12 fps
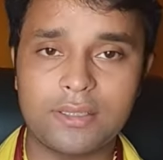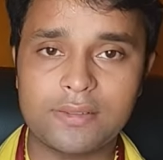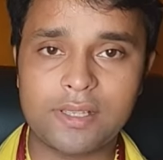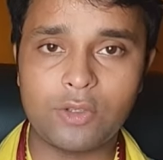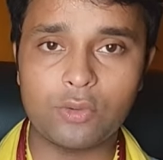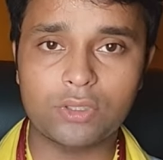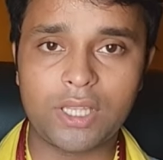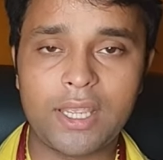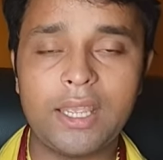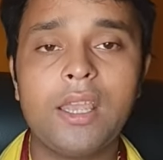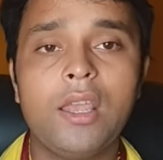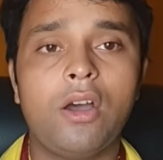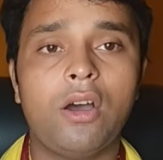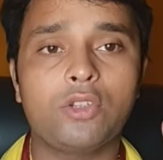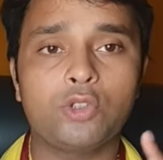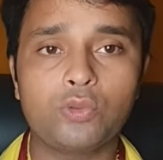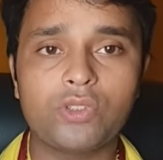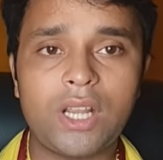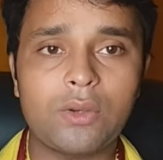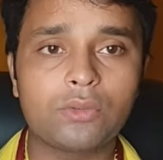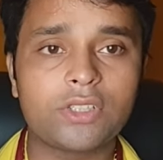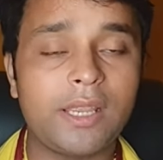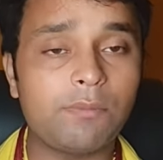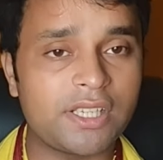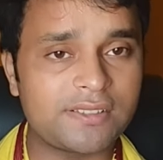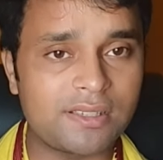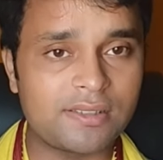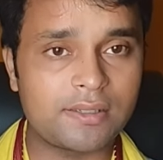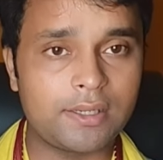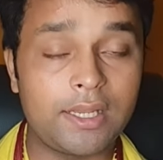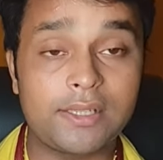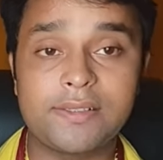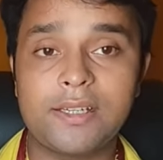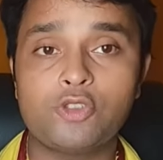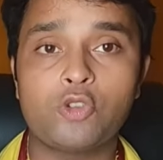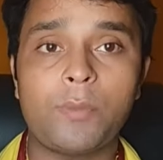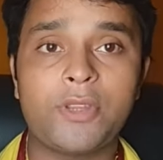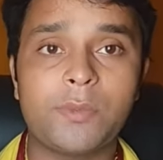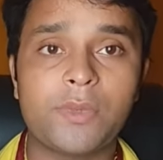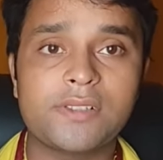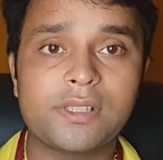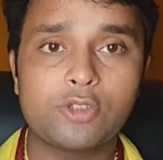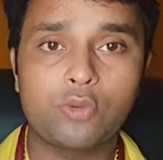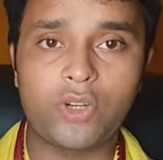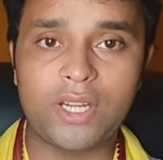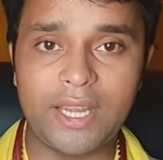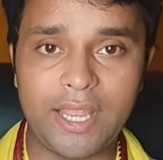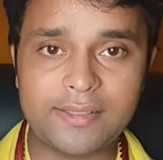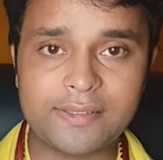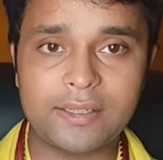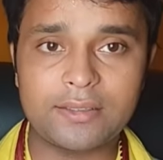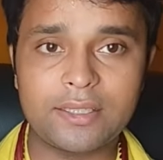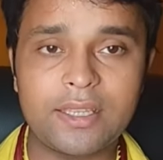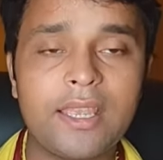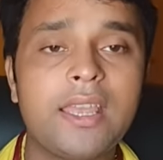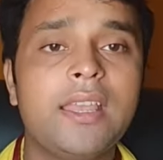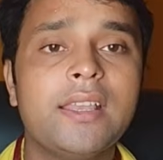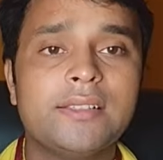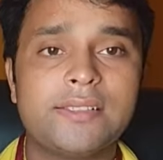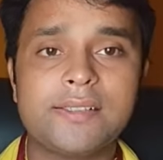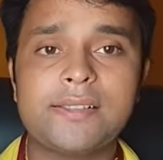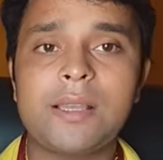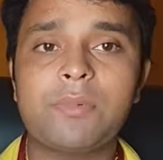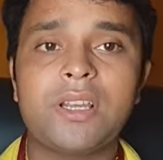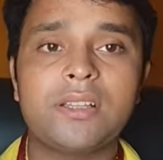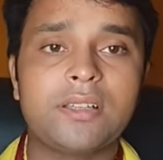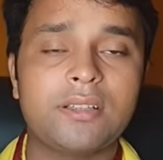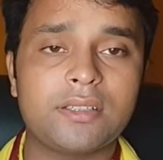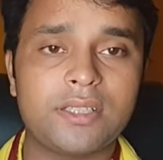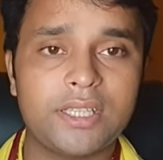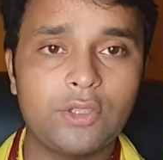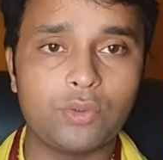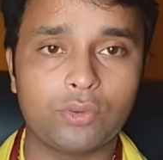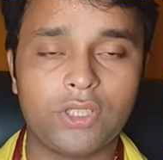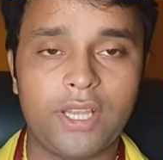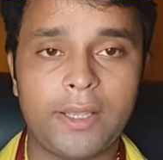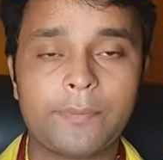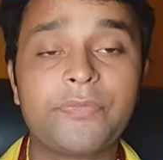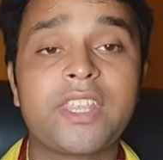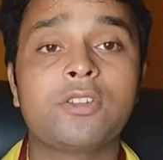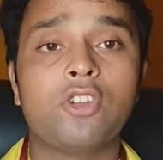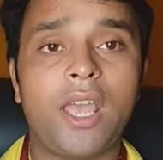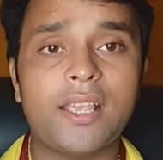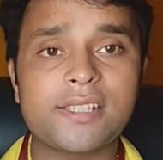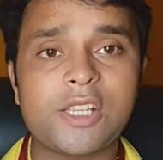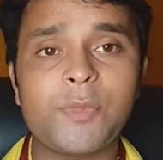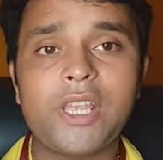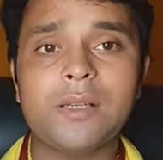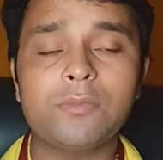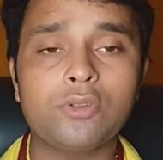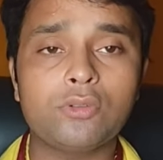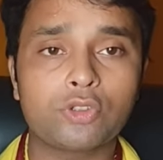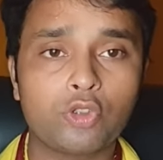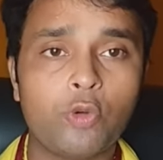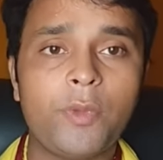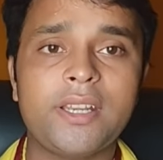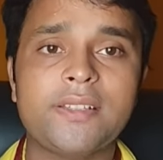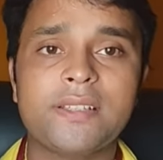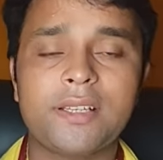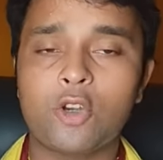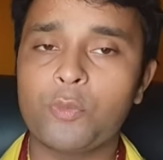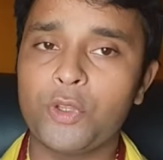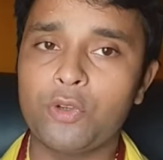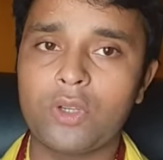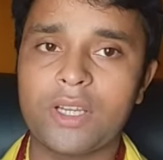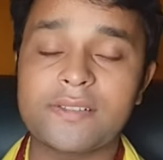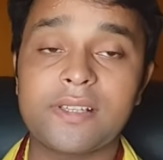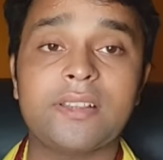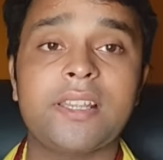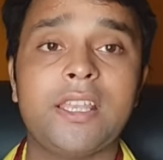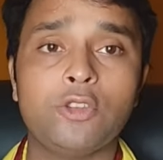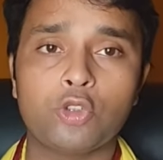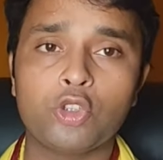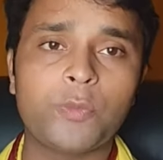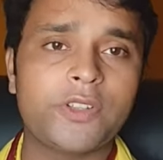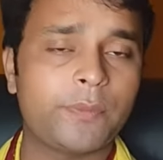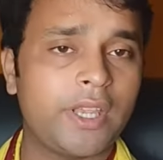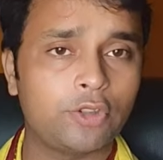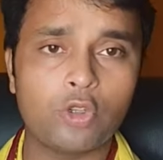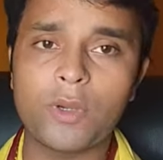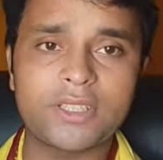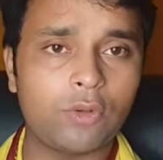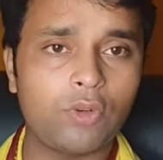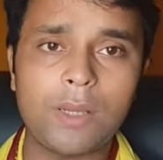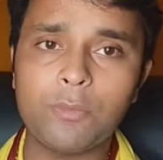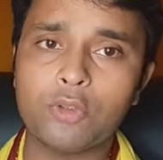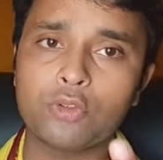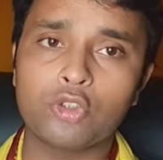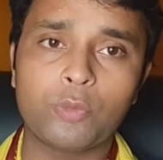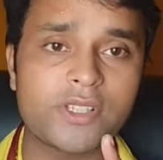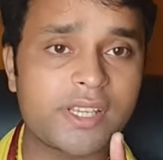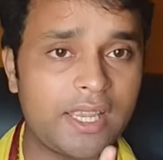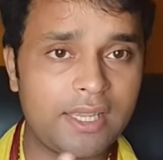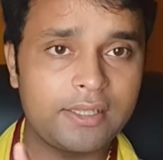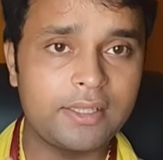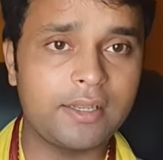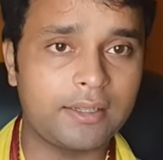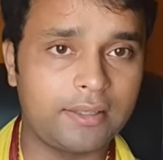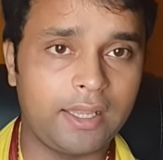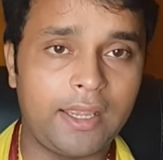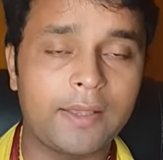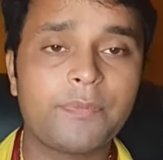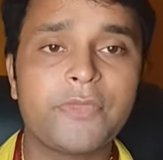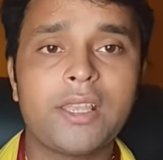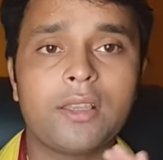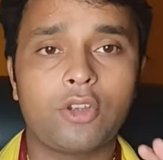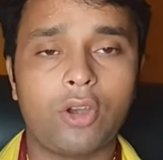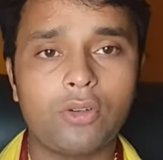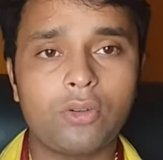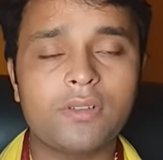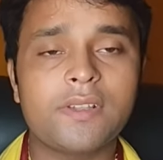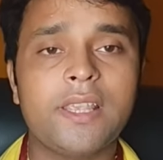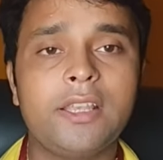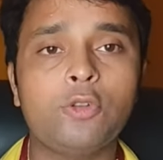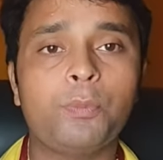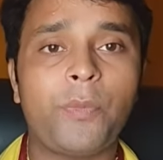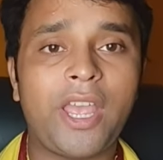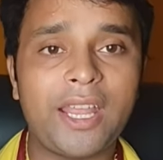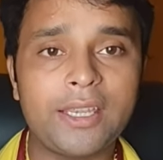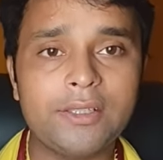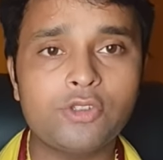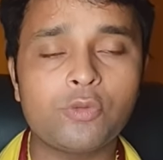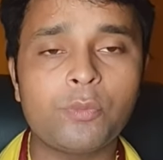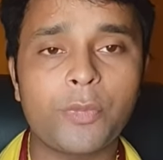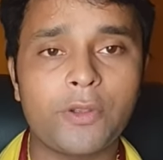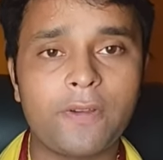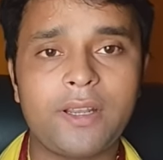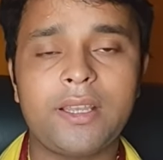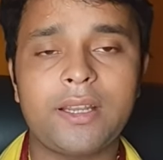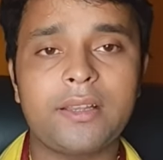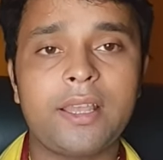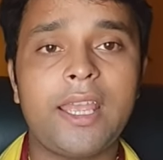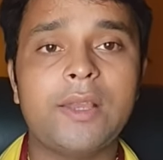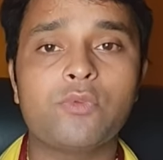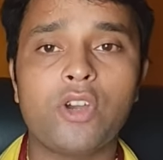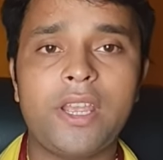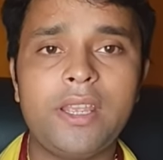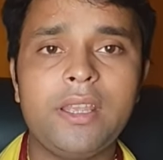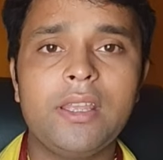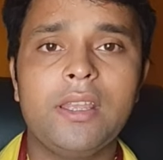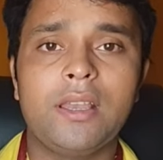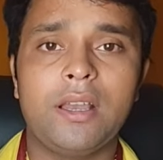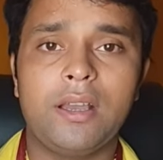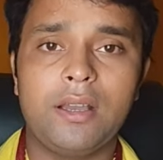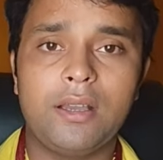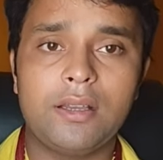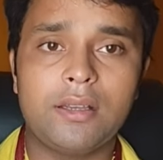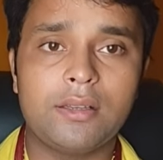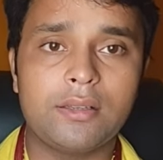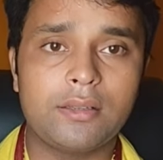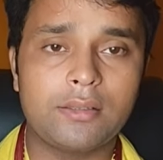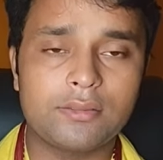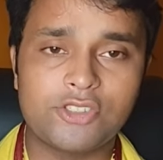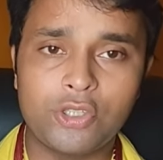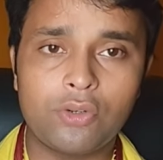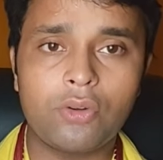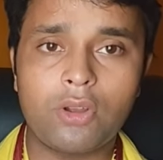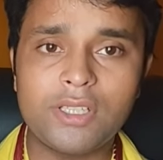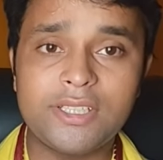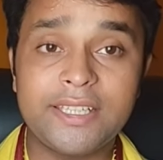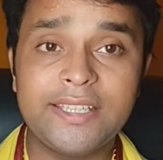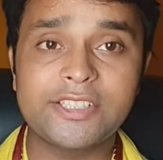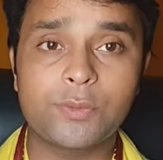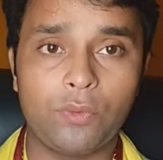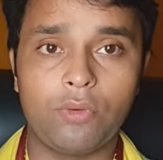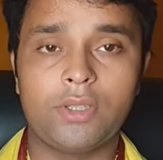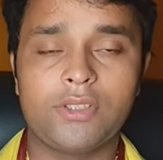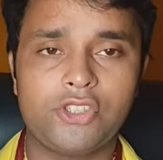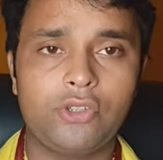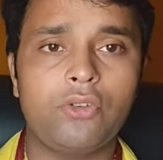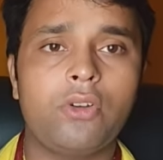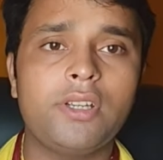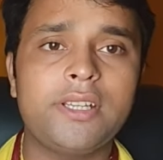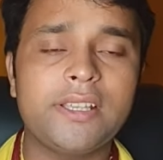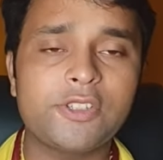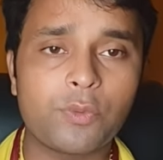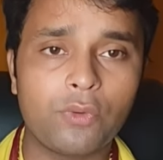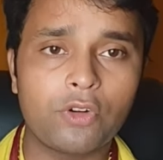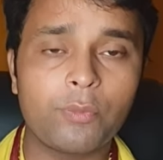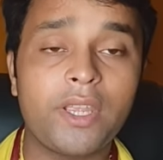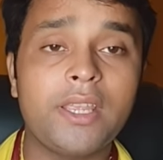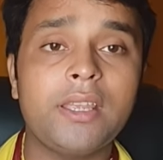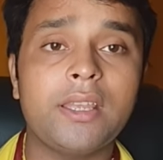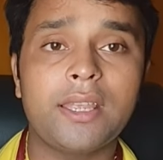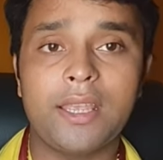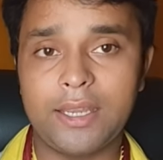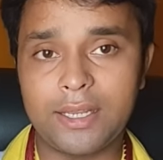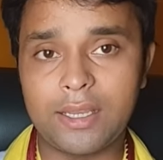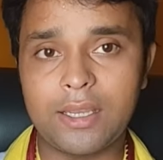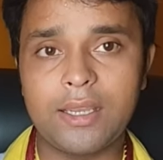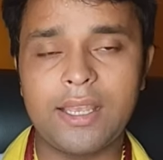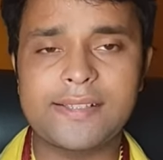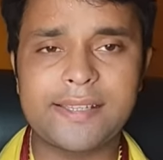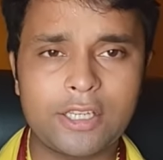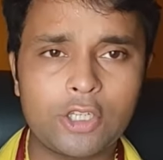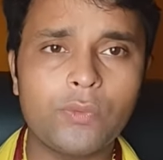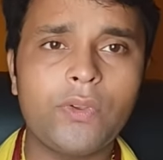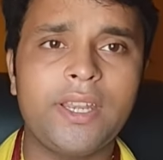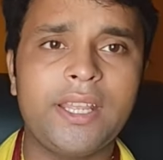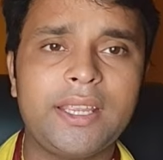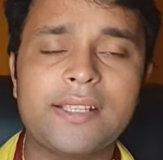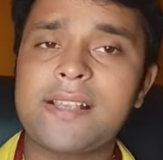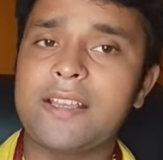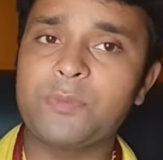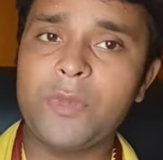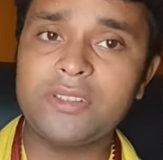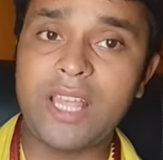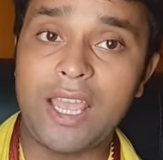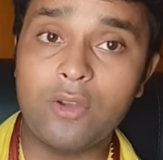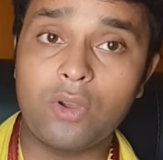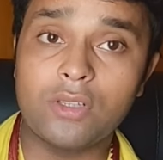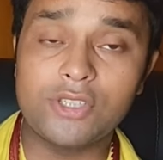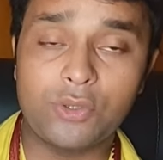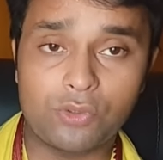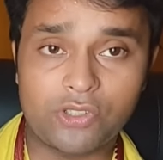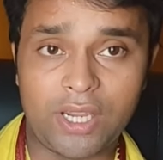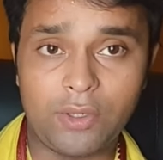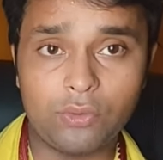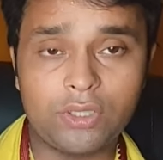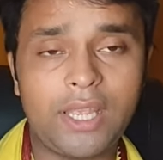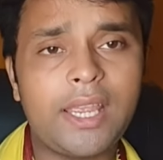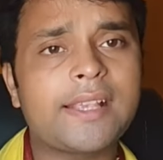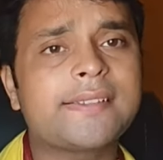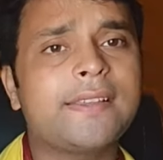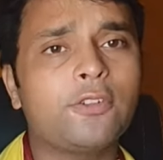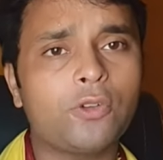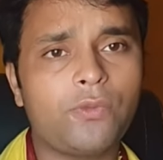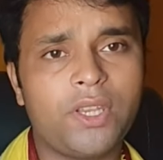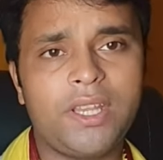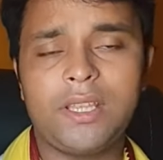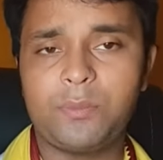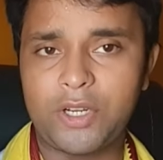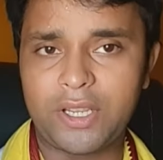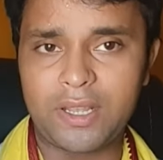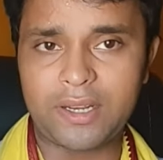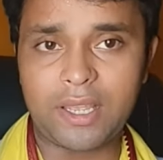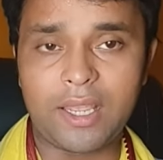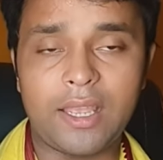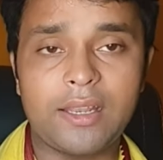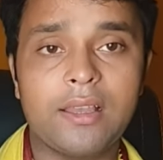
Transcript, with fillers: दर्द सही होता है और दूसरा होता है मसल्स रिलैक्सेंट जो आपकी मसल्स को रिलैक्स करती है जिससे आपका दर्द ठीक होता है तो ऐसे में हम लोग दो मेडिसिन का उपयोग कर सकते हैं दोनों में मैं दो बताऊंगा आपको दोनों में से एक ही करना है कौन कौन सी है तो पहली जो प्रेफर करना है वो है आ, जीरोडॉल टी एच फोर जीरोडॉल टी एच फोर में एसिक्लोफेनेक के साथ में थायोकॉल्चिकोसाइड होता है एसिक्लोफेनेक एक प्रकार का